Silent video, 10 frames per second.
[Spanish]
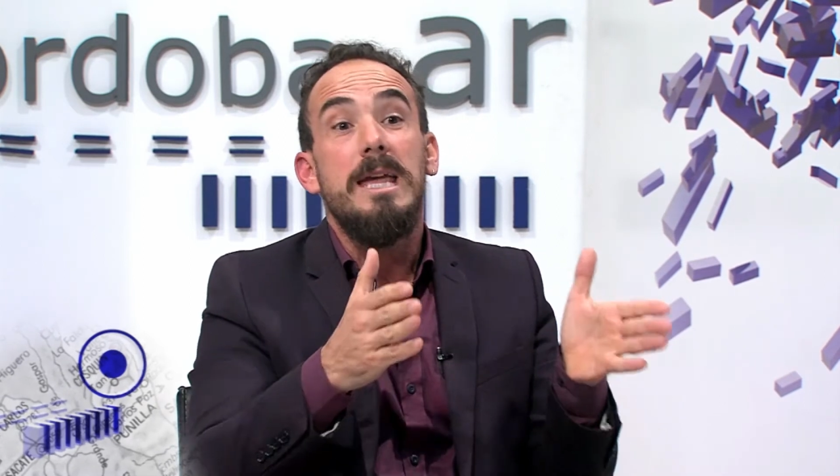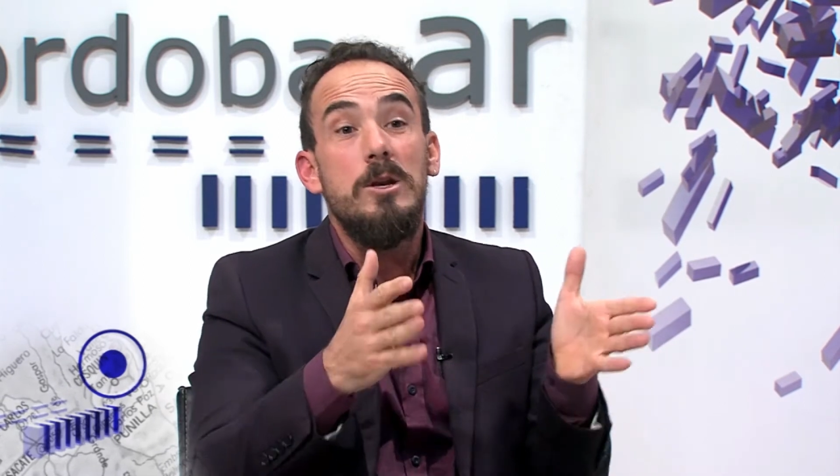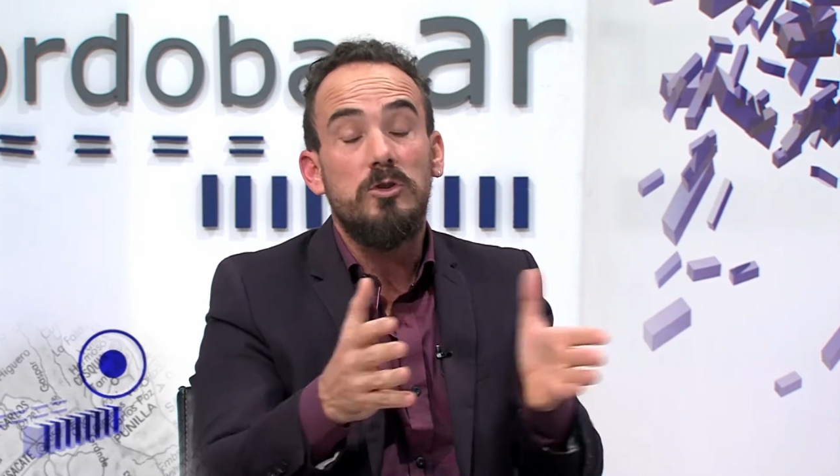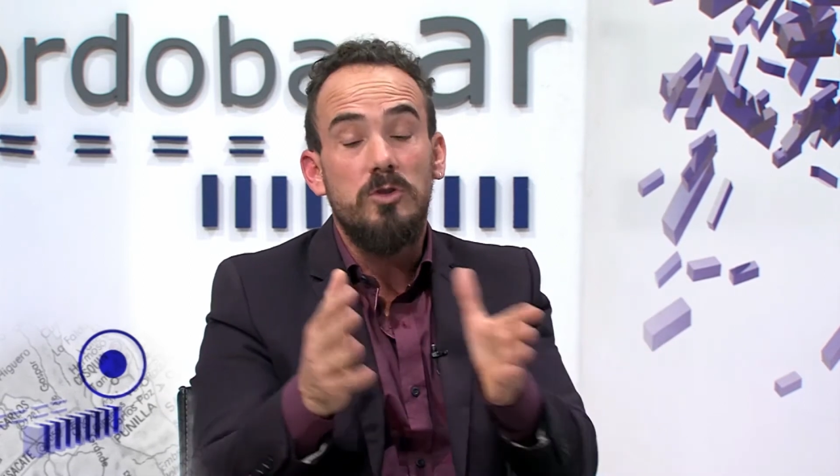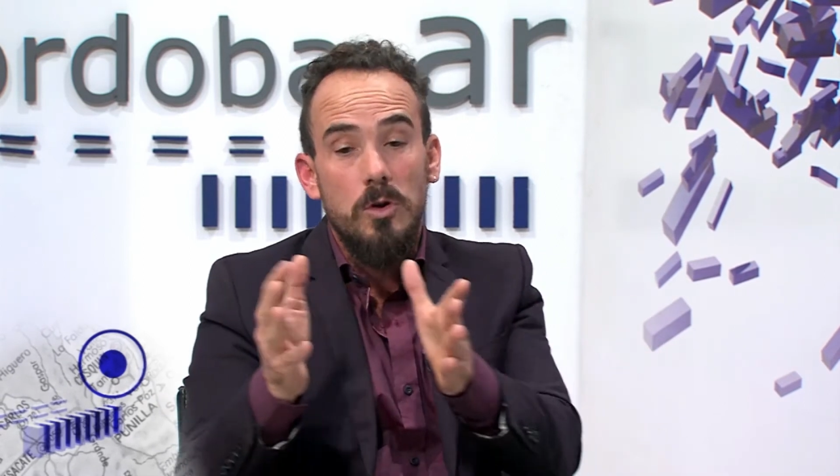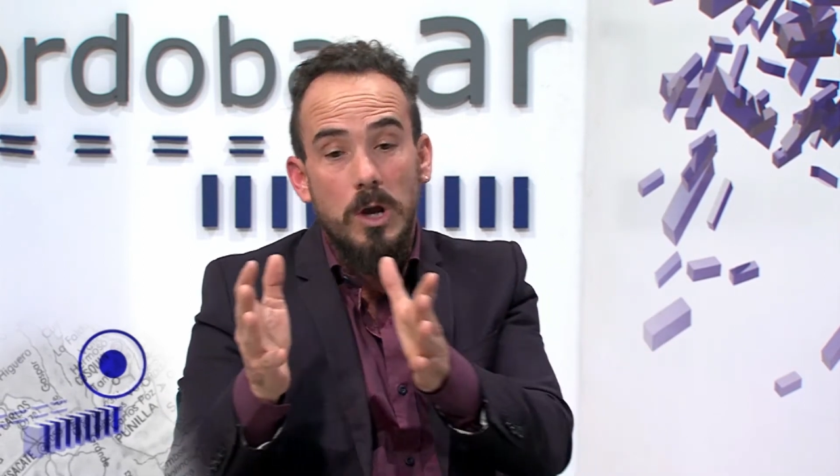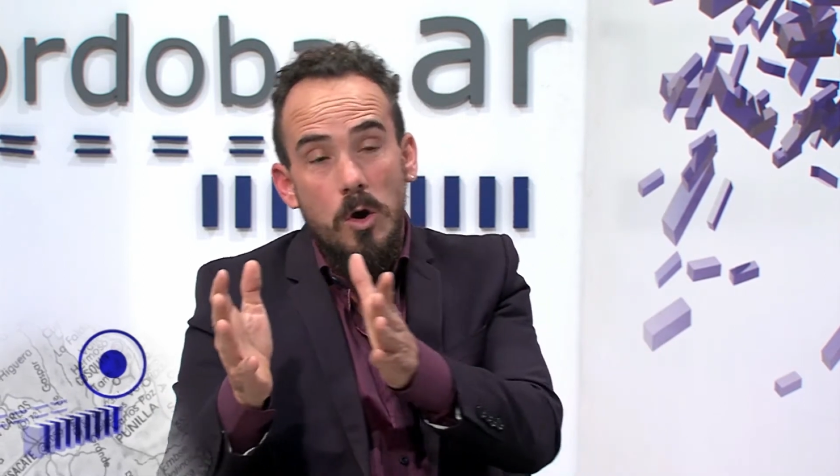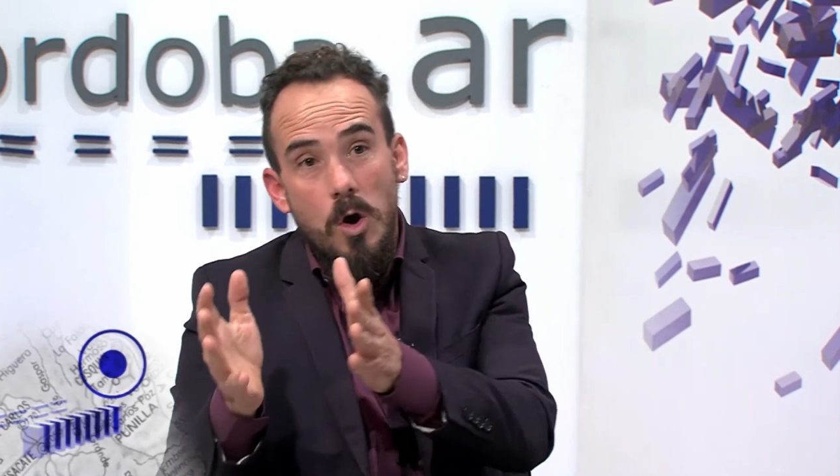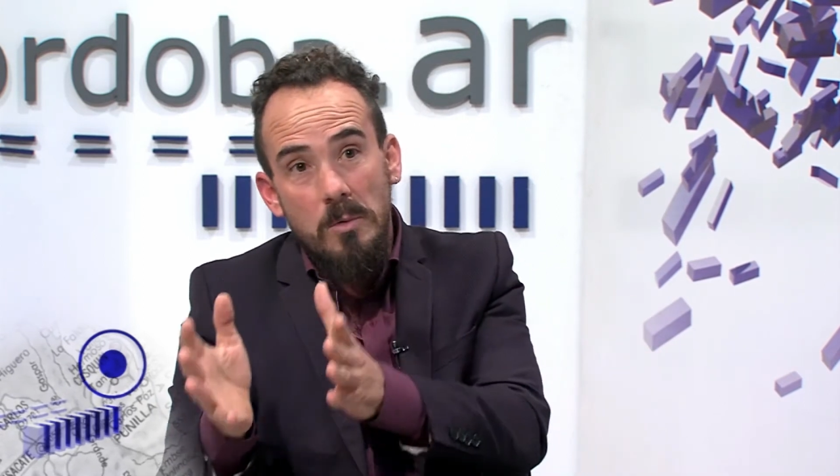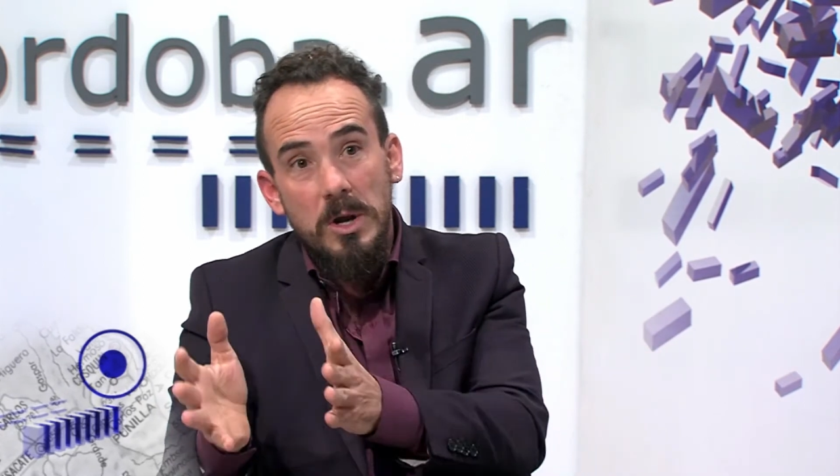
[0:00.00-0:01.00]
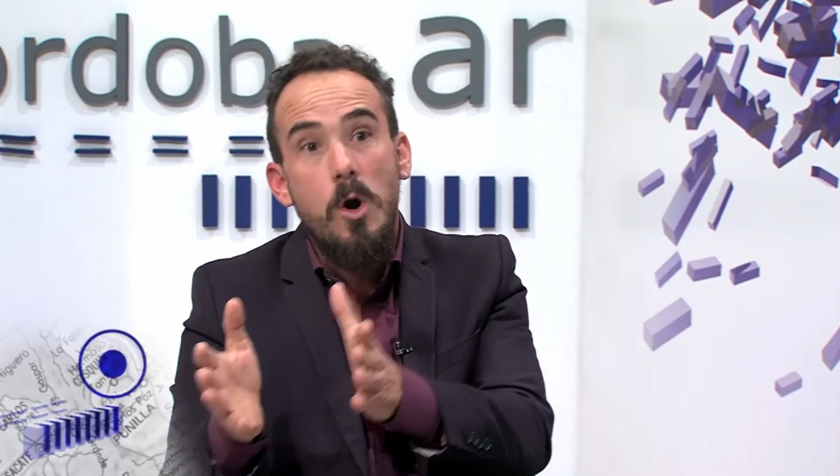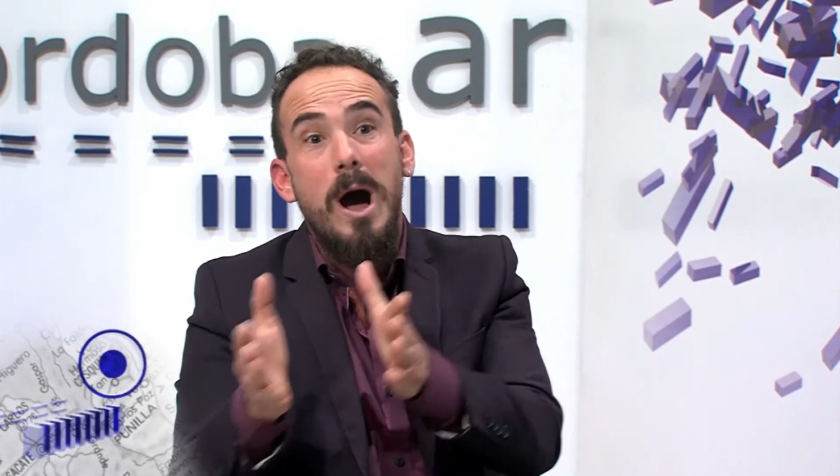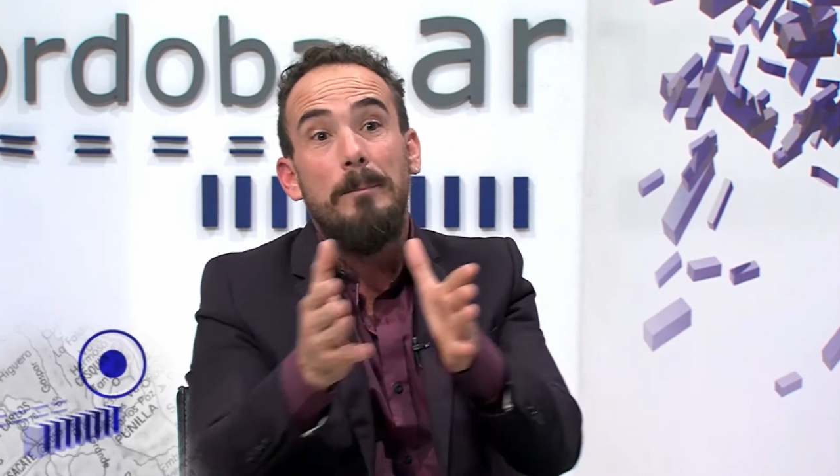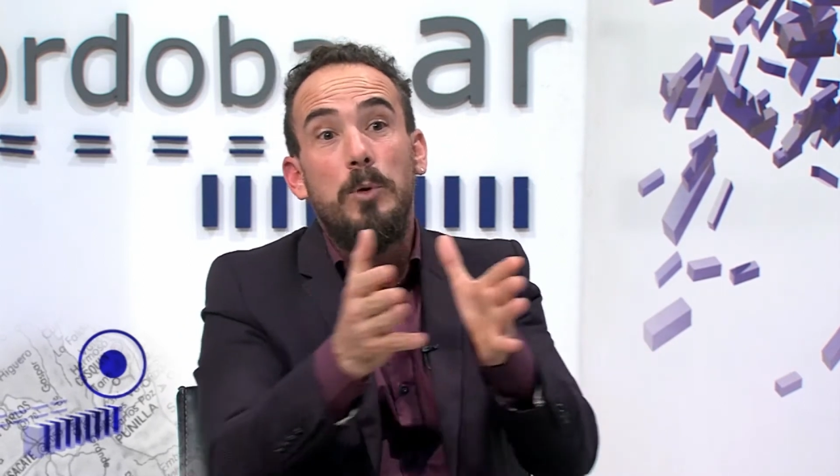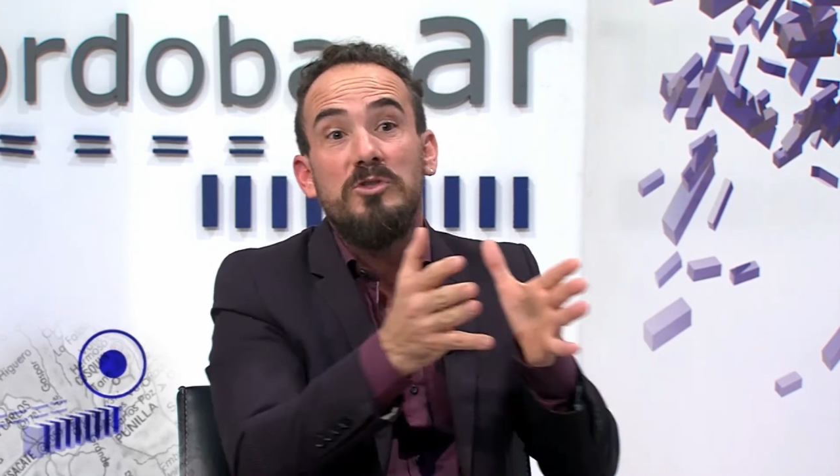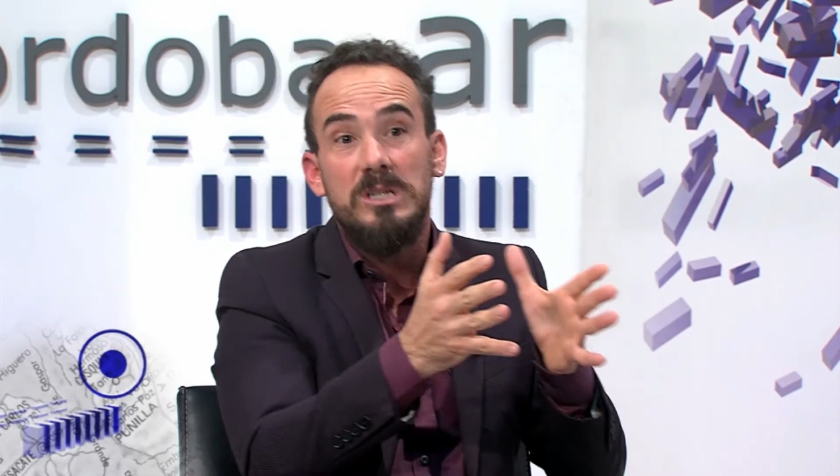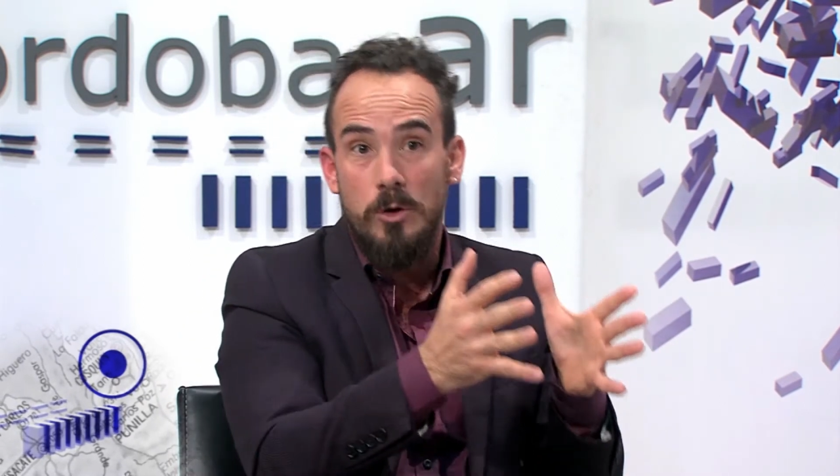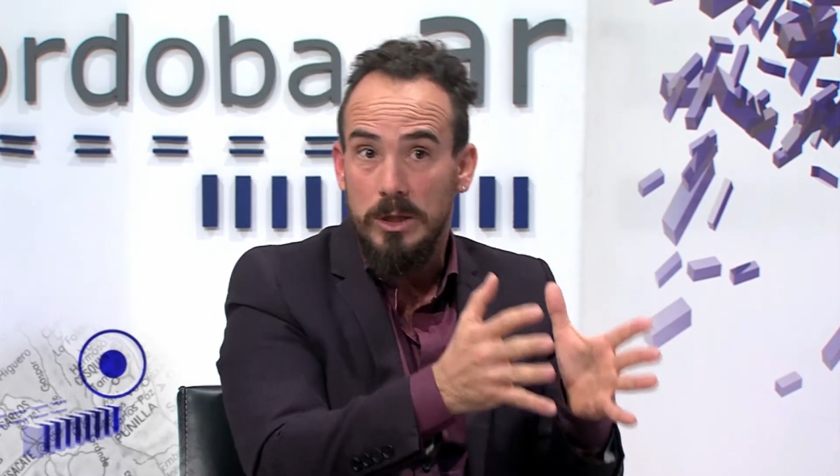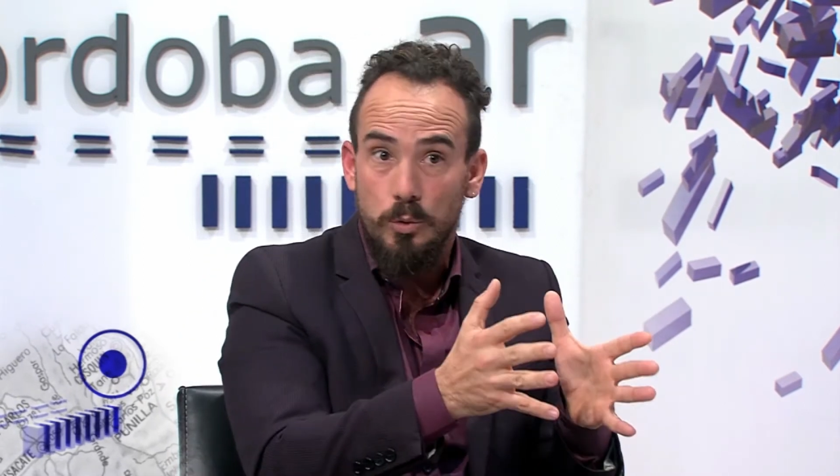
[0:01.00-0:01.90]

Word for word: Y no solo que los obreros apoyan a los